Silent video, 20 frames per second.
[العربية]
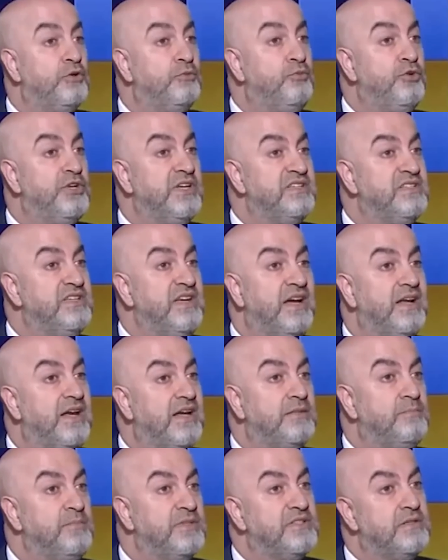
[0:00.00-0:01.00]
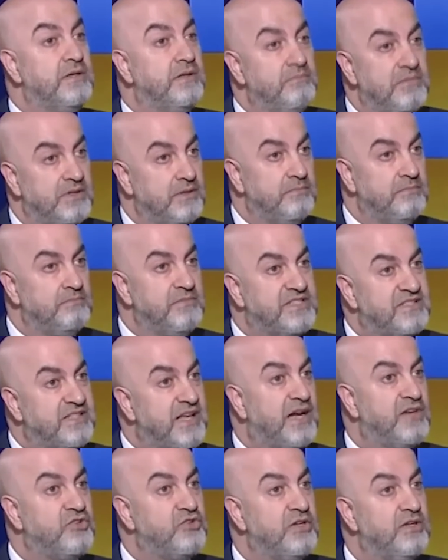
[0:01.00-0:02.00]
اوت برازيل هالقد
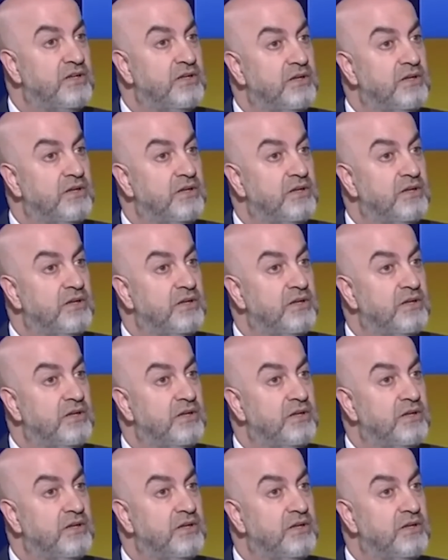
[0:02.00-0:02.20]
مستعجله